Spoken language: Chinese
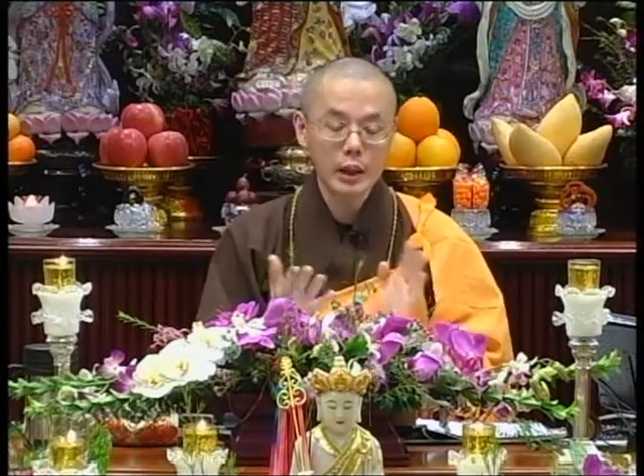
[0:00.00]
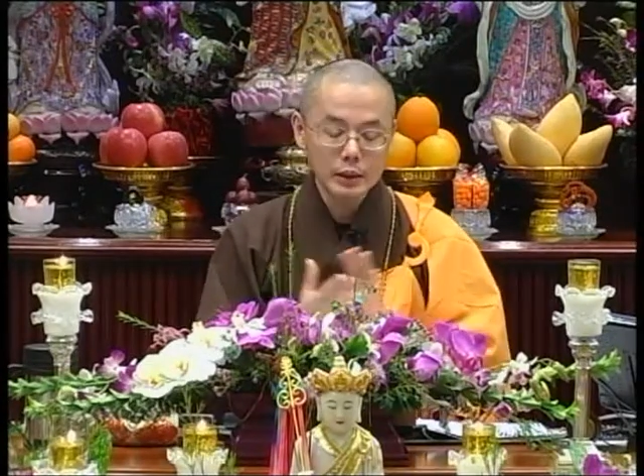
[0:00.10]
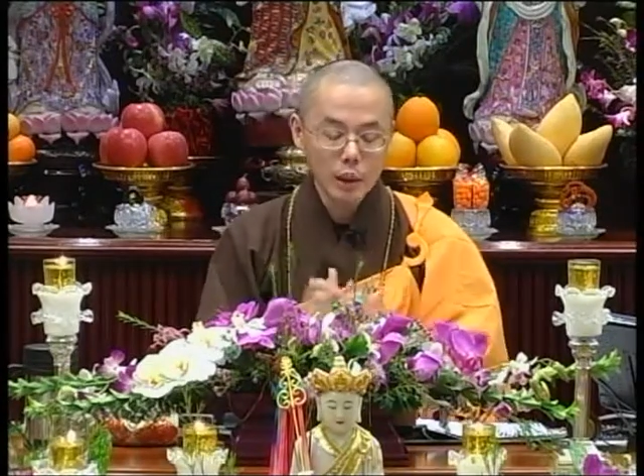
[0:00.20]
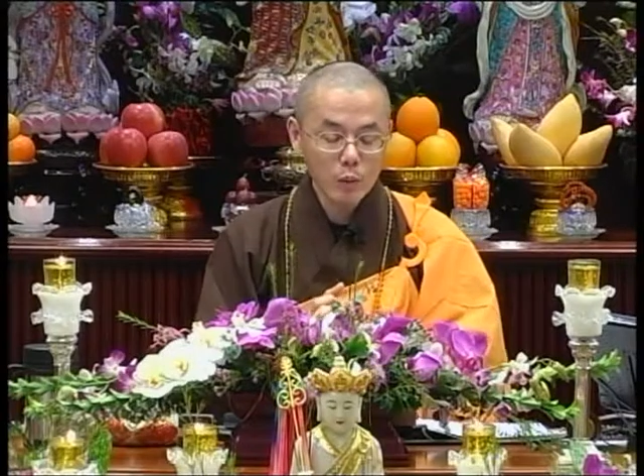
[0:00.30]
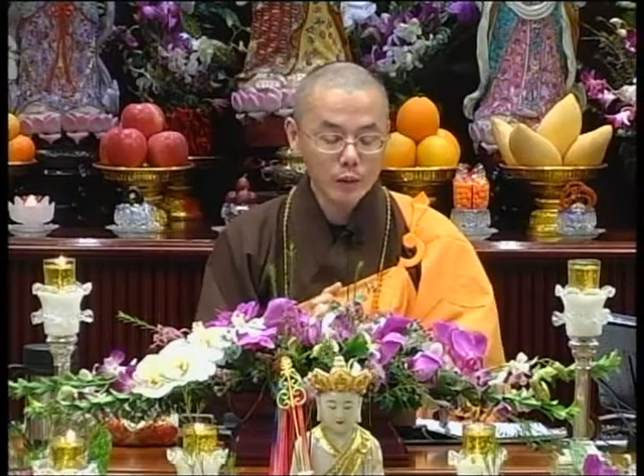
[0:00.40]

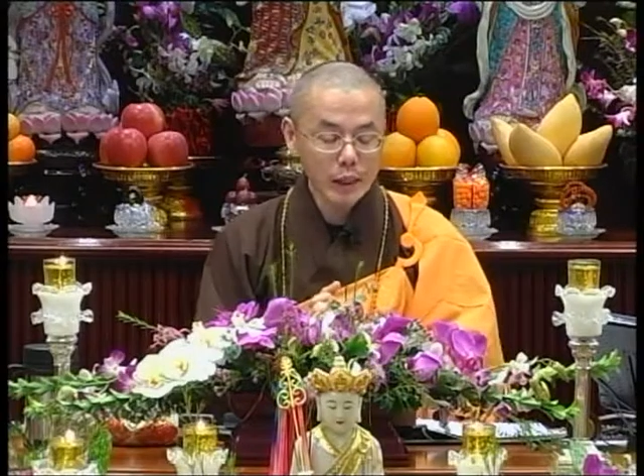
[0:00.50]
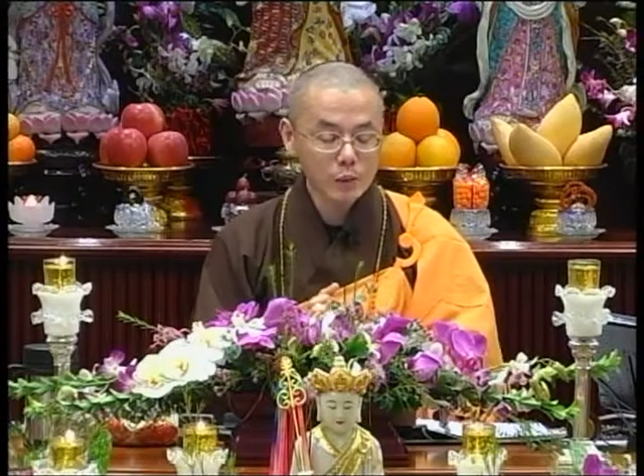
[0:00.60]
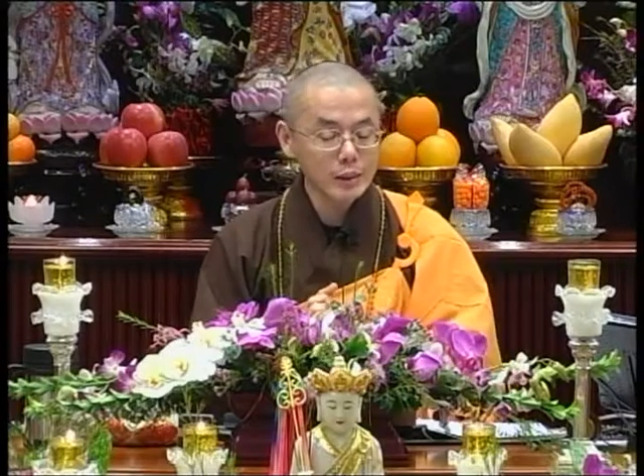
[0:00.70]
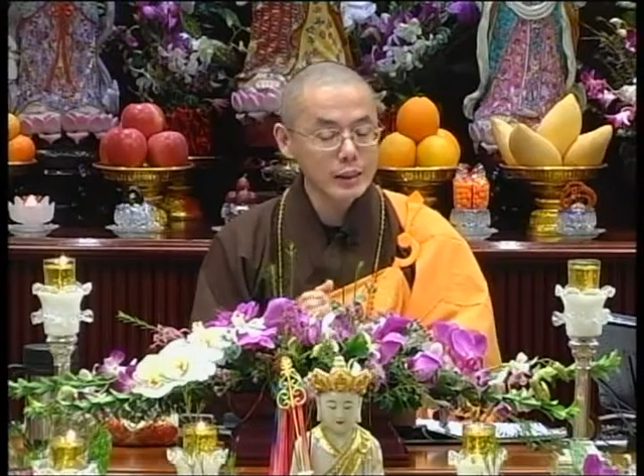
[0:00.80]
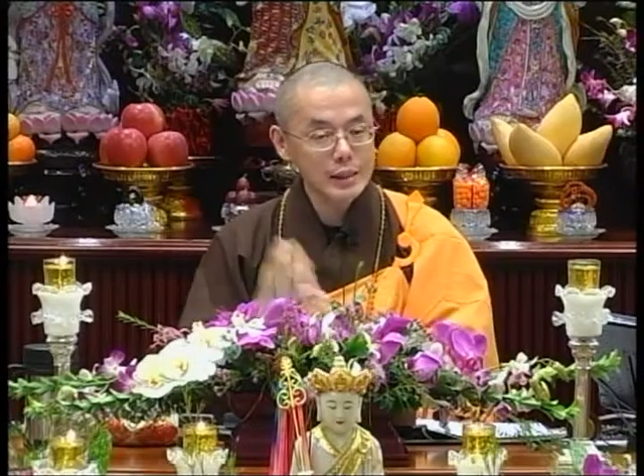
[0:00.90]
然后我问他
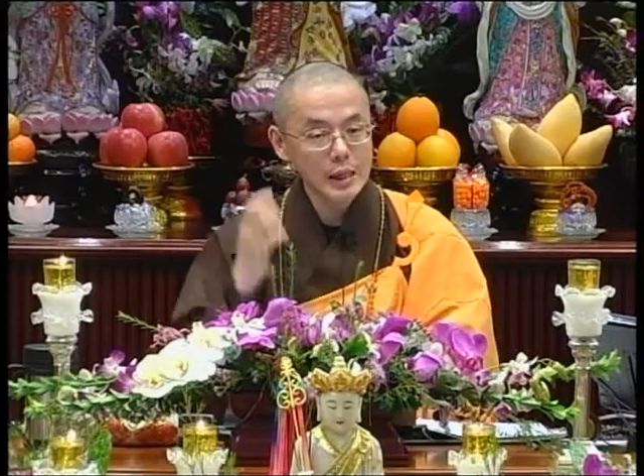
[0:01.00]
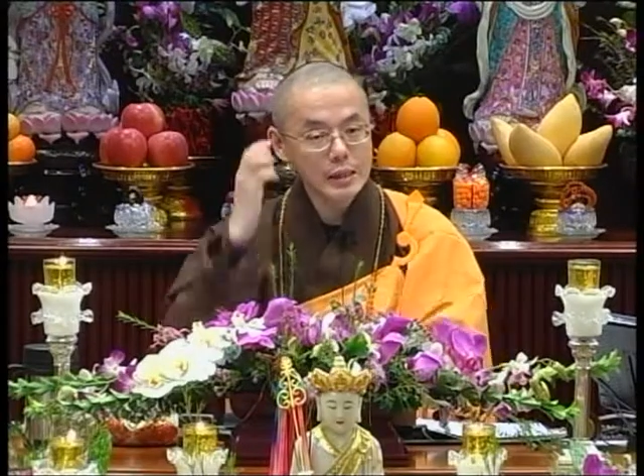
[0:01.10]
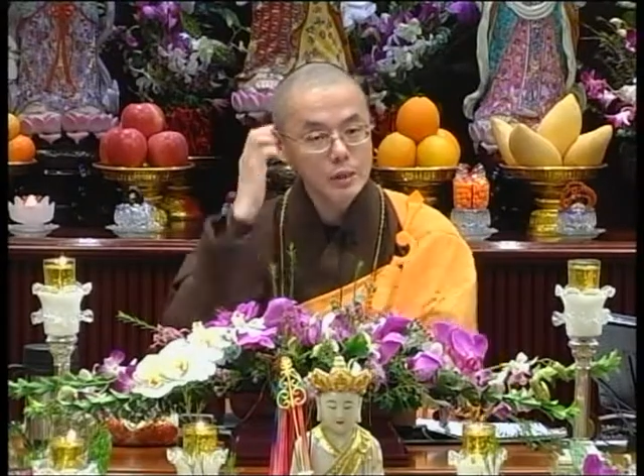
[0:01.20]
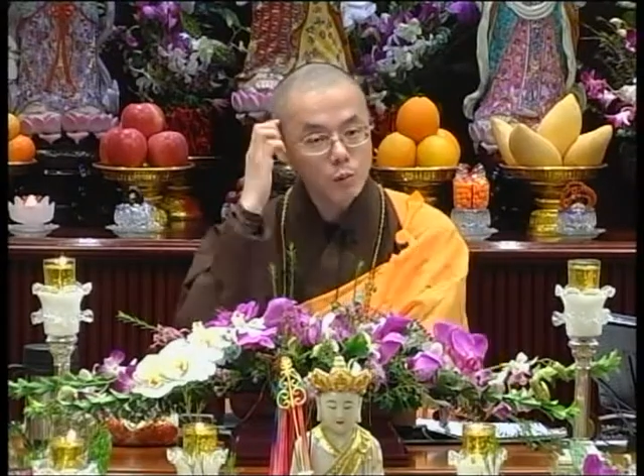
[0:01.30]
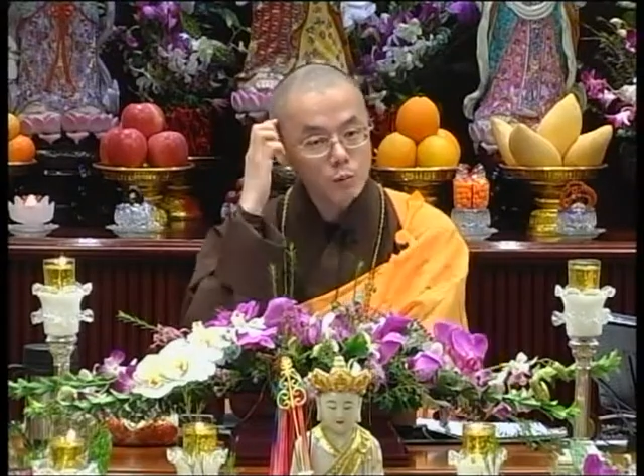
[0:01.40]
说：“你相
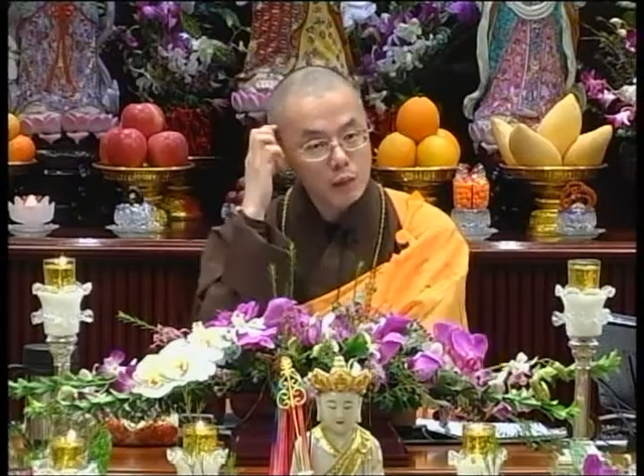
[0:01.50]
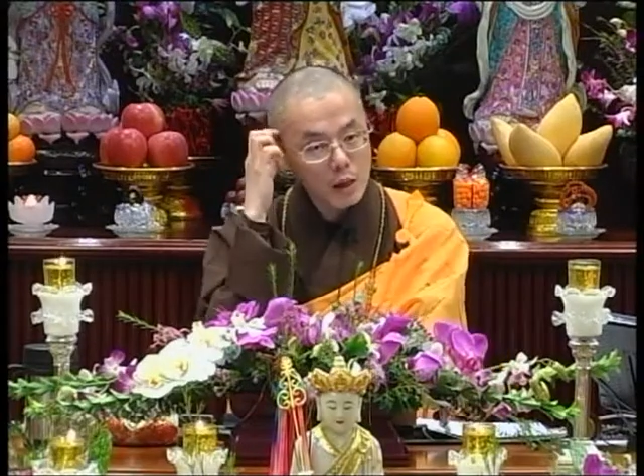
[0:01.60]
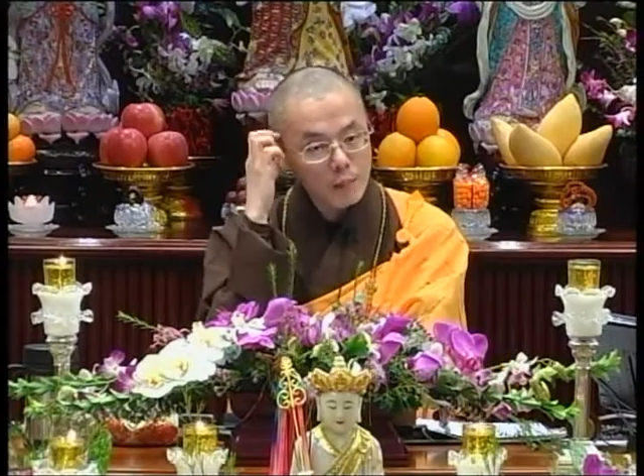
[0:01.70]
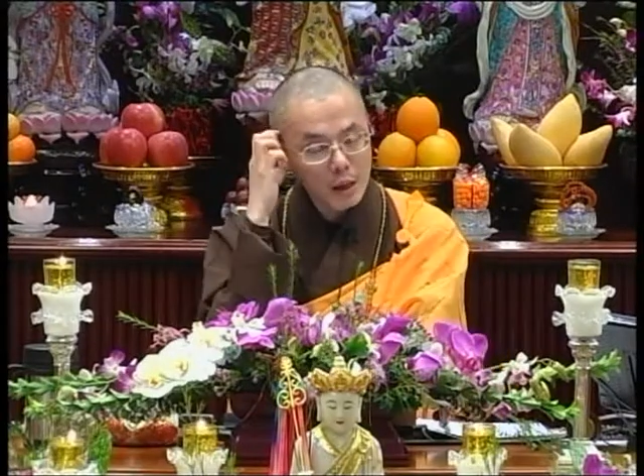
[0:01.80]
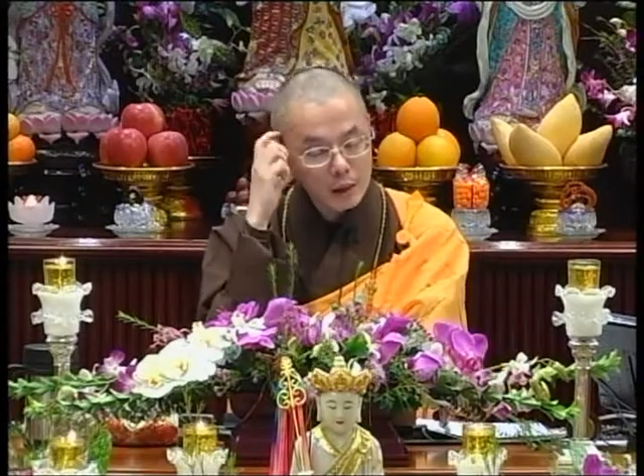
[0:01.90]
信宗
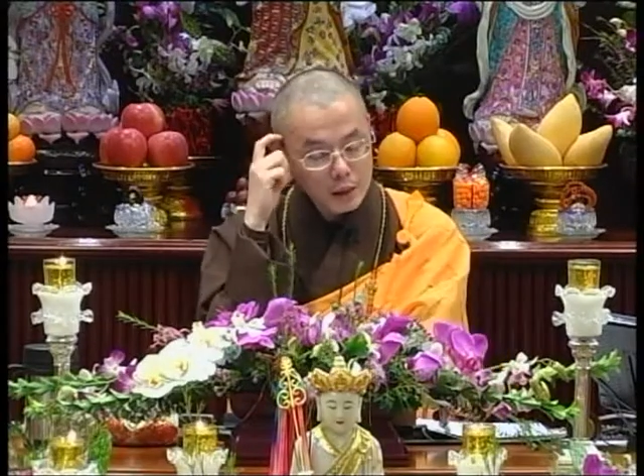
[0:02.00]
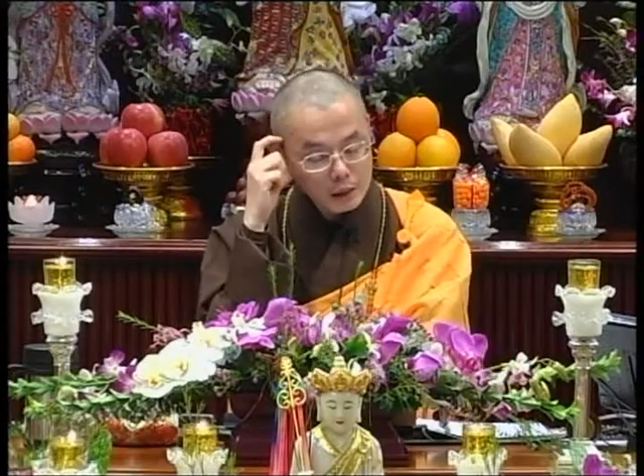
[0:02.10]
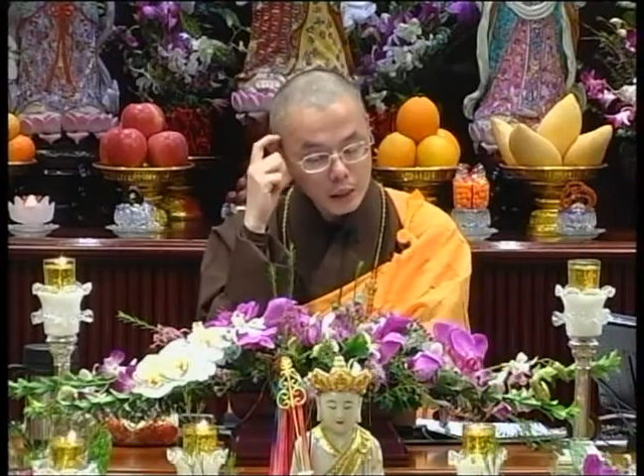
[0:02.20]
教吗？”